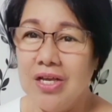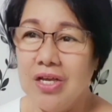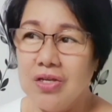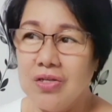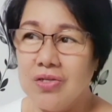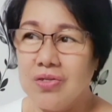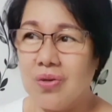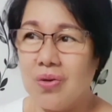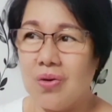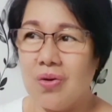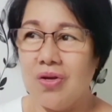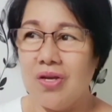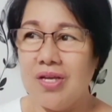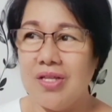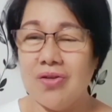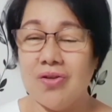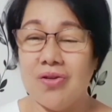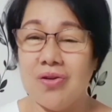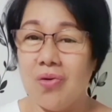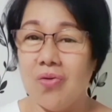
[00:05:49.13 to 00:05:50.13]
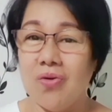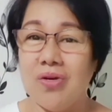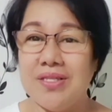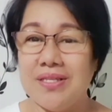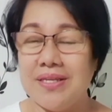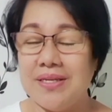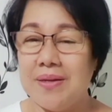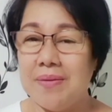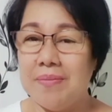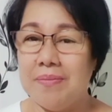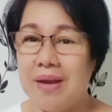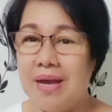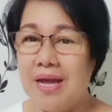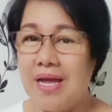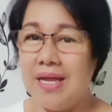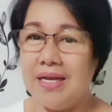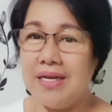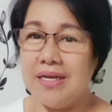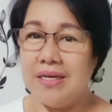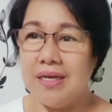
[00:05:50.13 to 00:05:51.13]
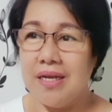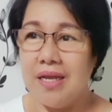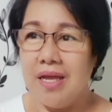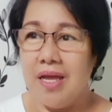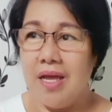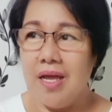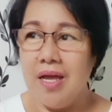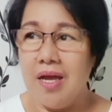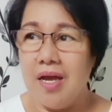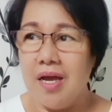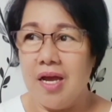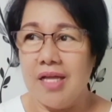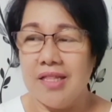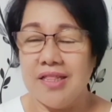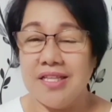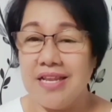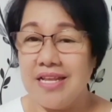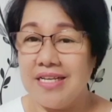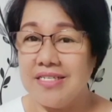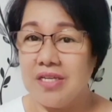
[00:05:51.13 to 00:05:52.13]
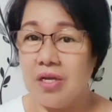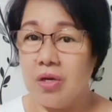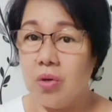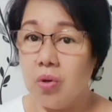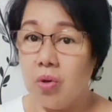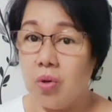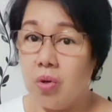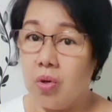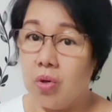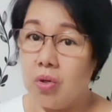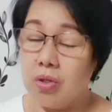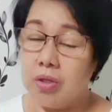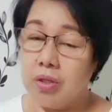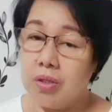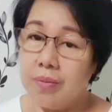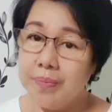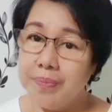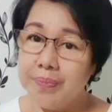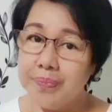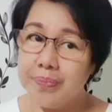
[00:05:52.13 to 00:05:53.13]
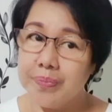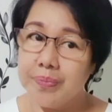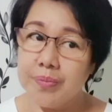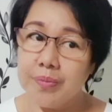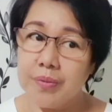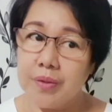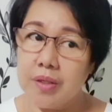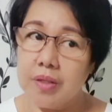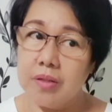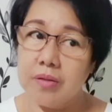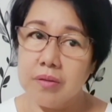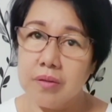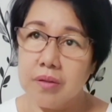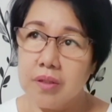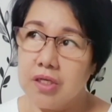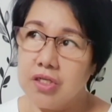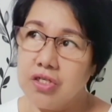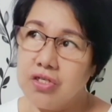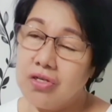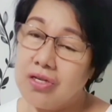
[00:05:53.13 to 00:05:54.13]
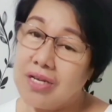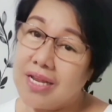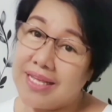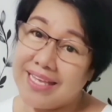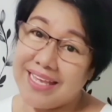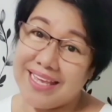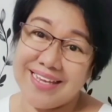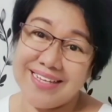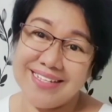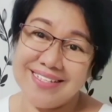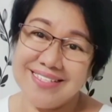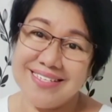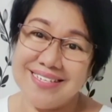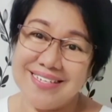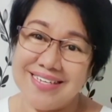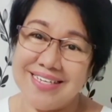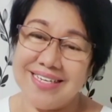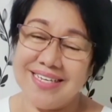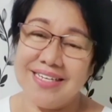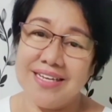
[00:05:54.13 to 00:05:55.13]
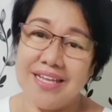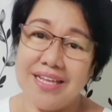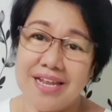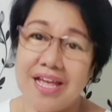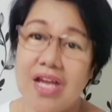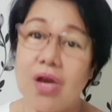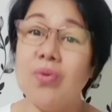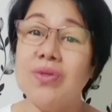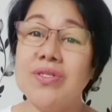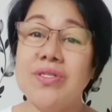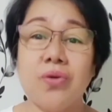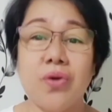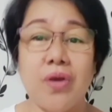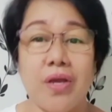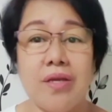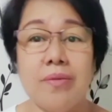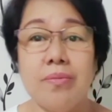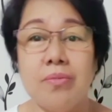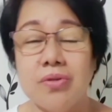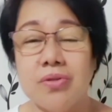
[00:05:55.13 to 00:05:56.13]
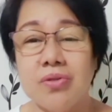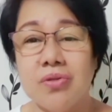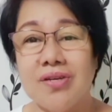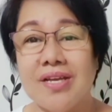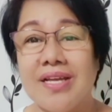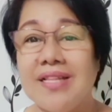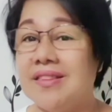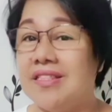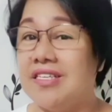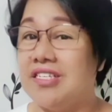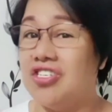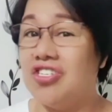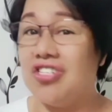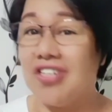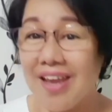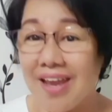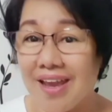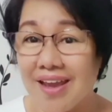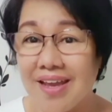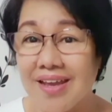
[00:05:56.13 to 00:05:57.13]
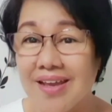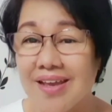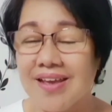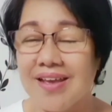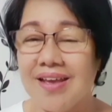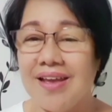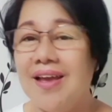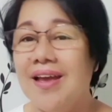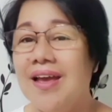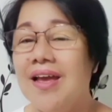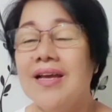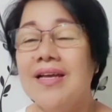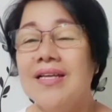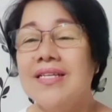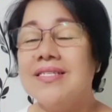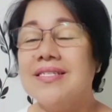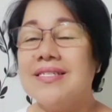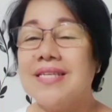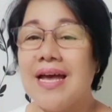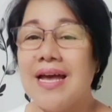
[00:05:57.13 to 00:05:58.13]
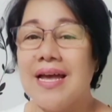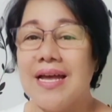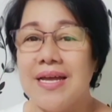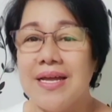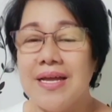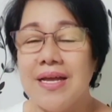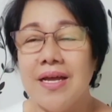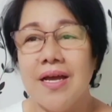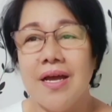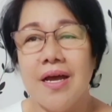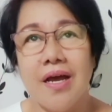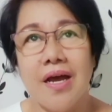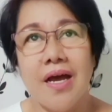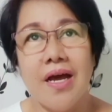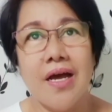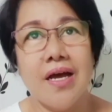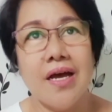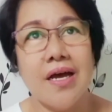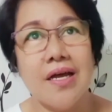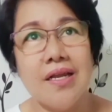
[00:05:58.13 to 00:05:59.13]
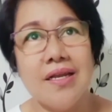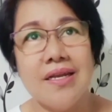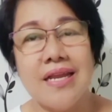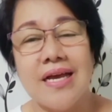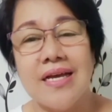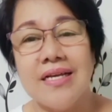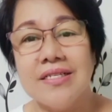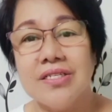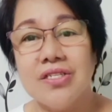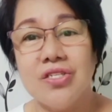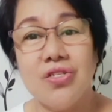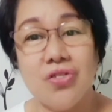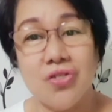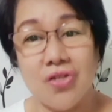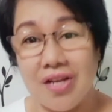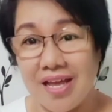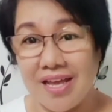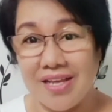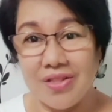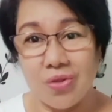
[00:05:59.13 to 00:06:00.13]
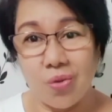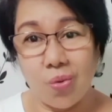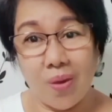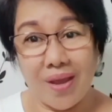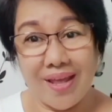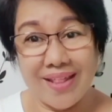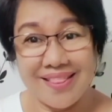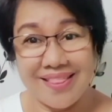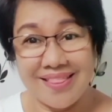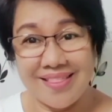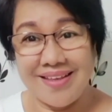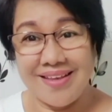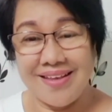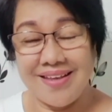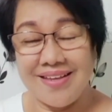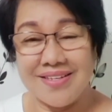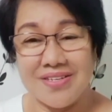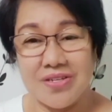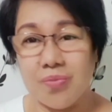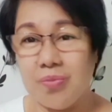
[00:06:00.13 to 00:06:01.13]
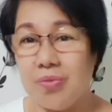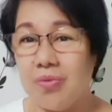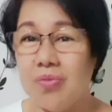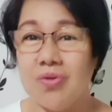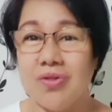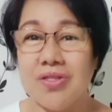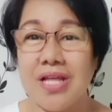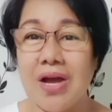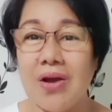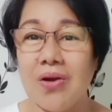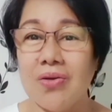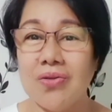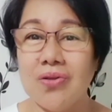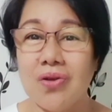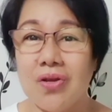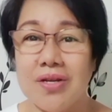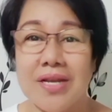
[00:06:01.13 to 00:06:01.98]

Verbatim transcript: So, ito na ulit naman, uh, tinext ako uh, July 18 and I was so able to get the check sa uh, last July 20. So, pumunta ako doon.